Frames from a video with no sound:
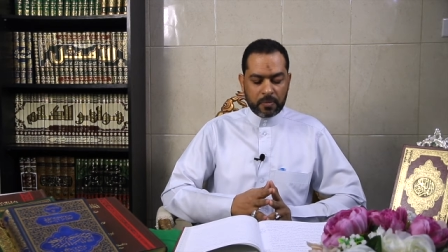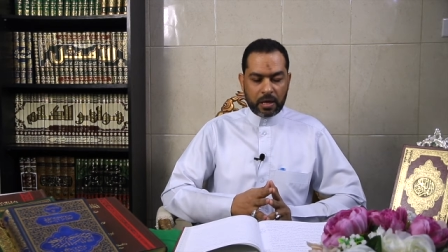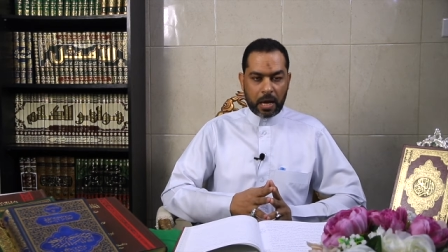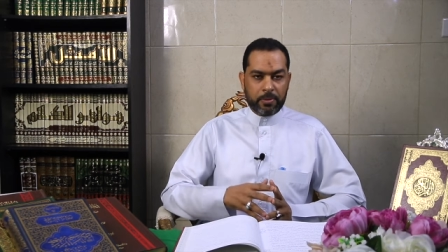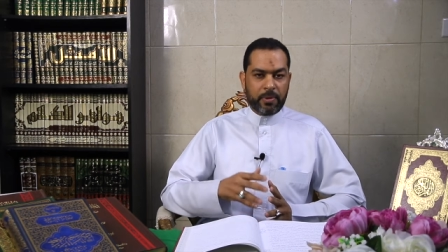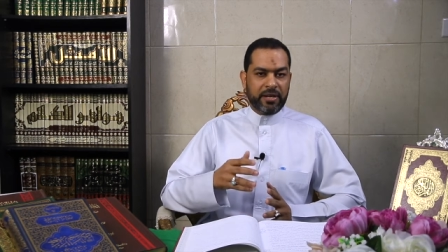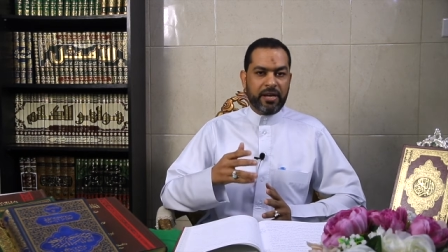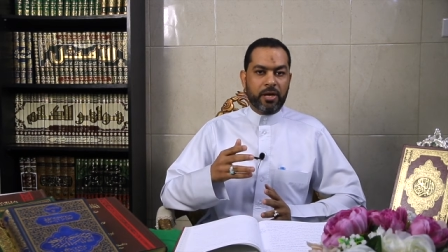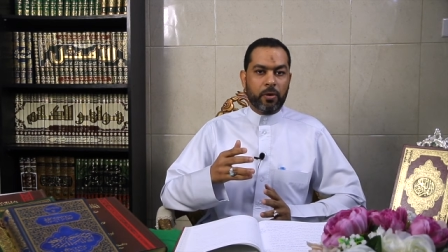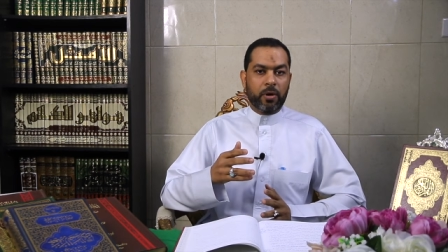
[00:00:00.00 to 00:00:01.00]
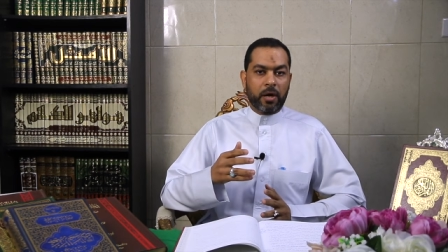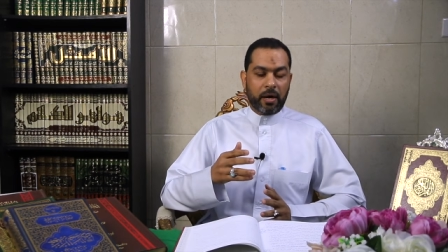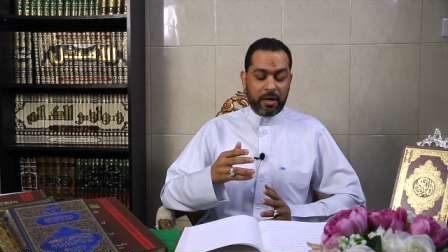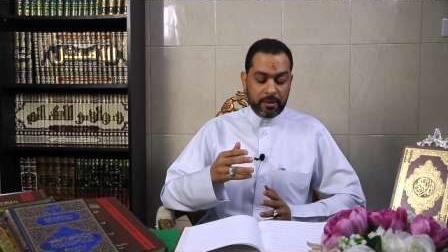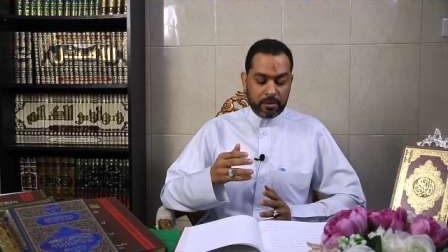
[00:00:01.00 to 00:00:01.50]
أي بمعنى أنه
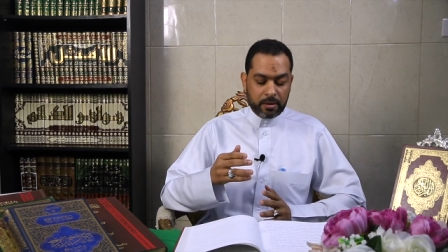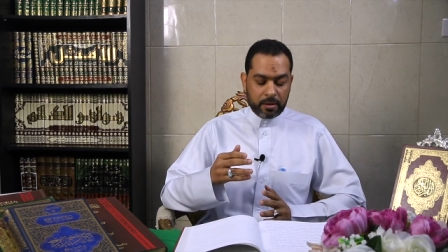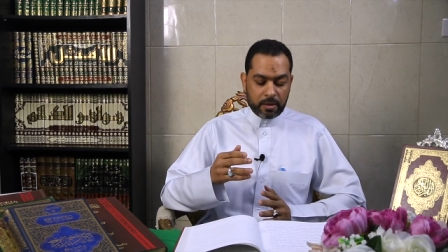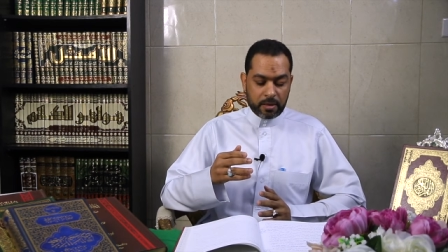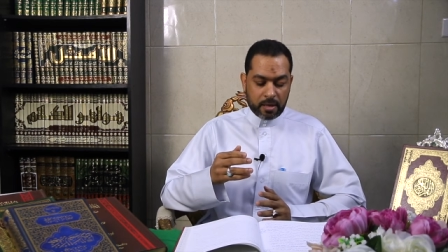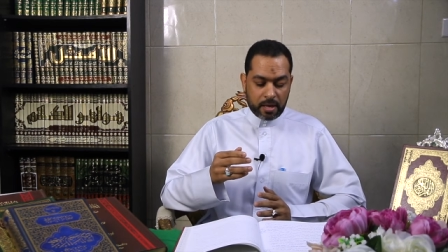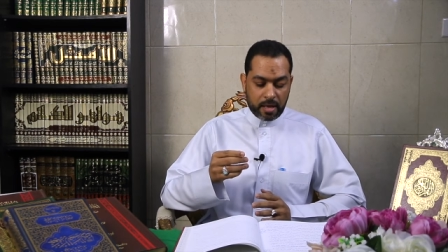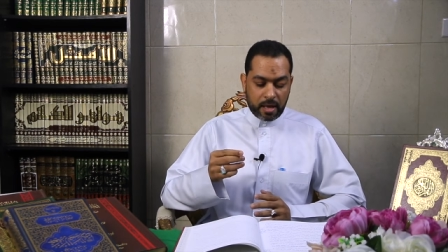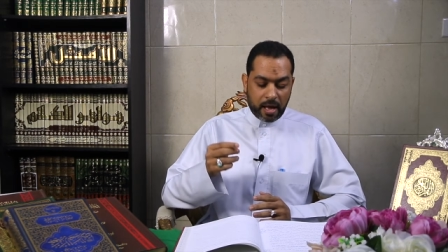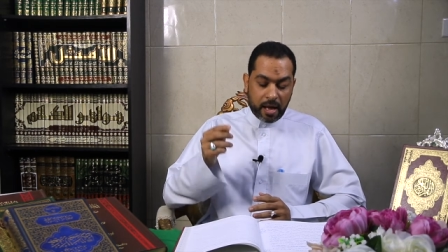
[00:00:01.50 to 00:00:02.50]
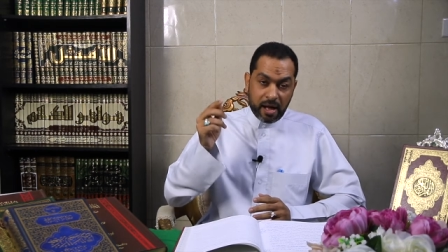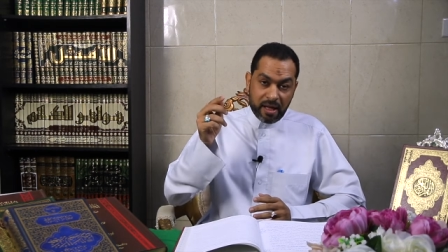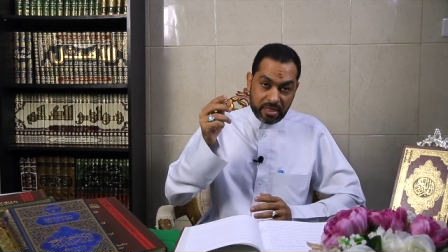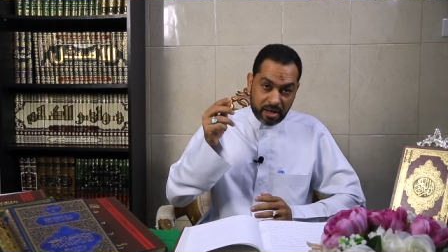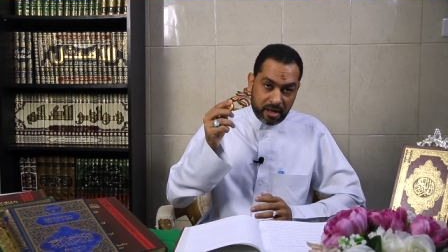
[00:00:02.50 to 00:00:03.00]
قال
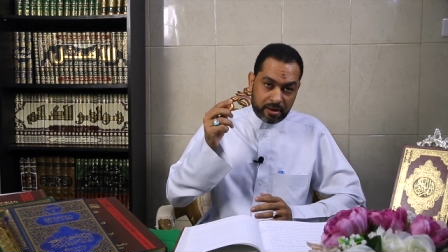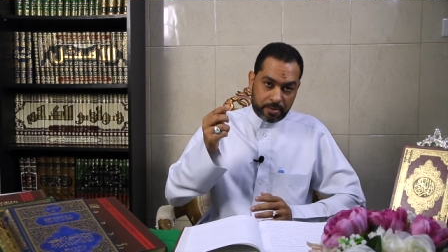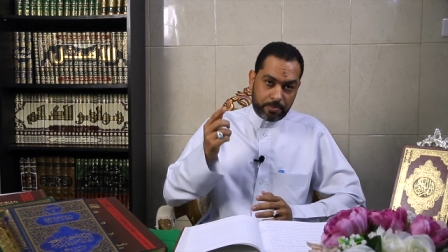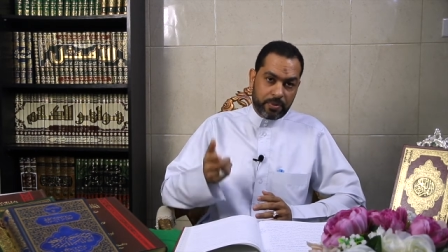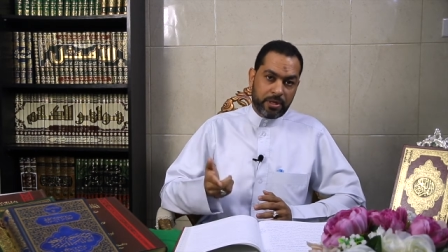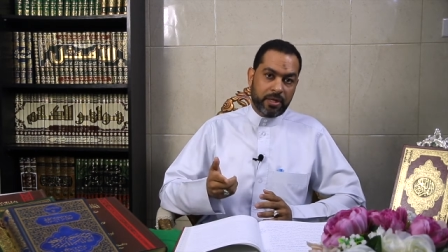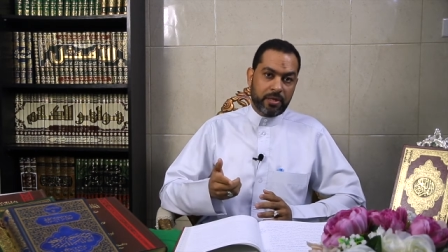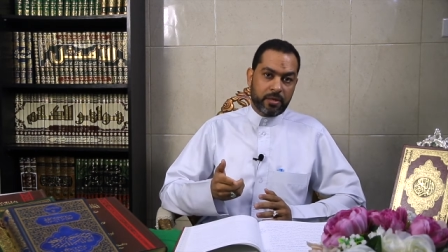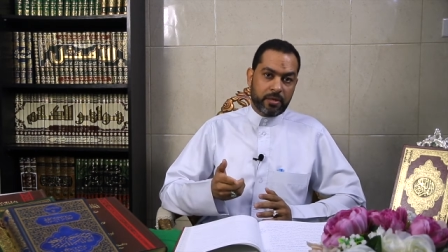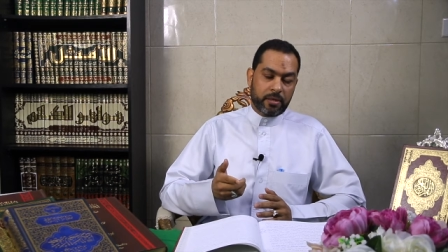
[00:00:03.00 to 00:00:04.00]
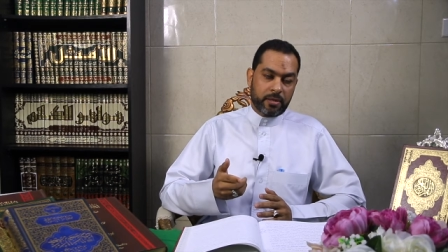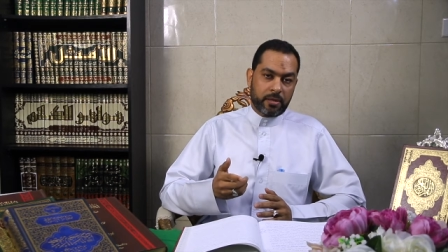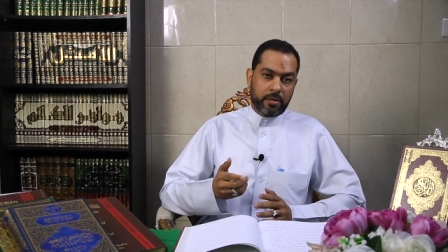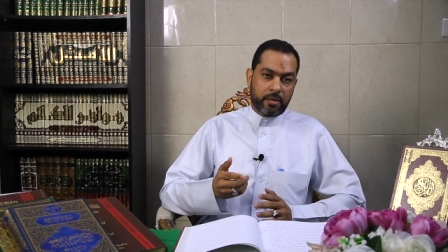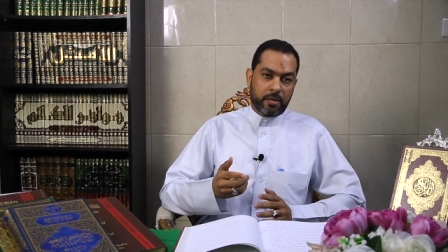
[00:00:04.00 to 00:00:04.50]
هذا ربي
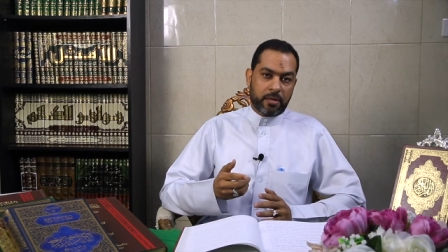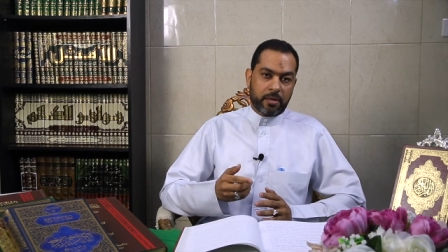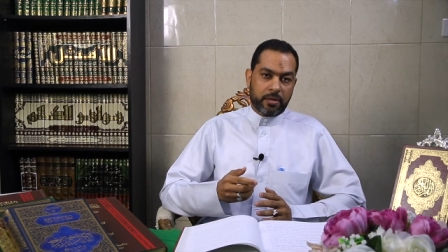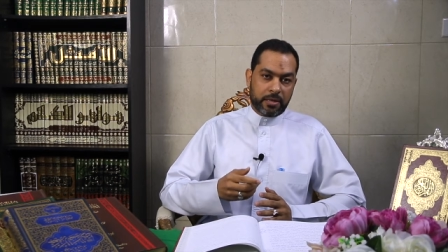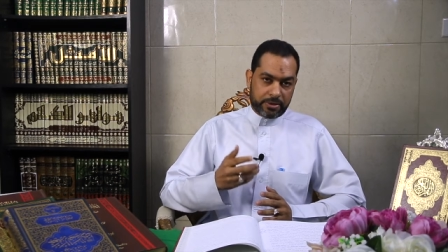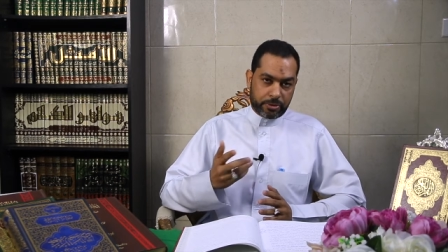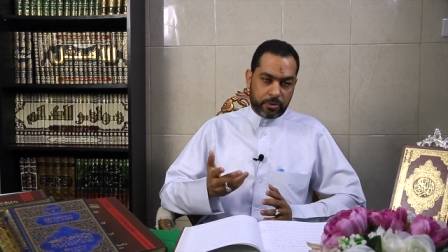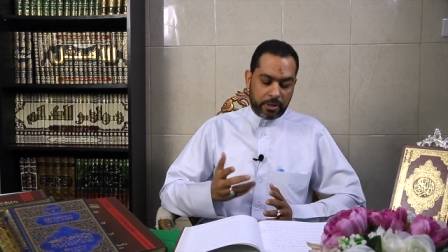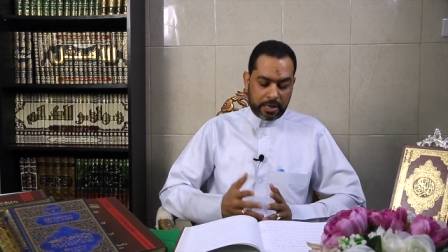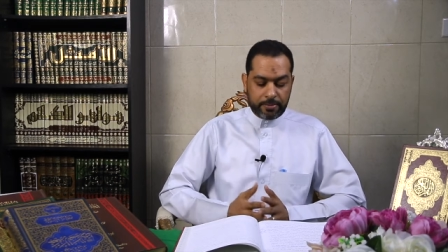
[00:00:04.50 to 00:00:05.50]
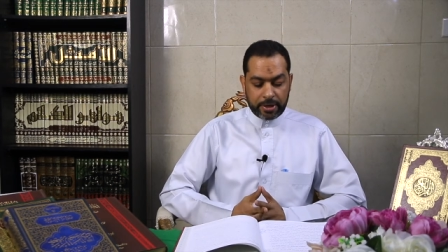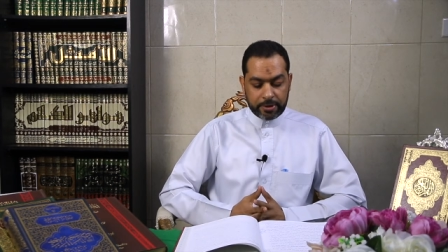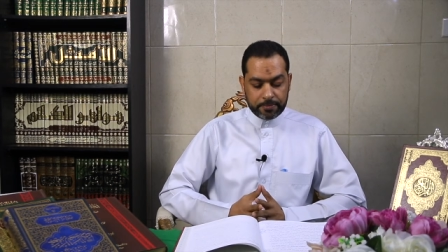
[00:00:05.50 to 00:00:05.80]
يقصد القمر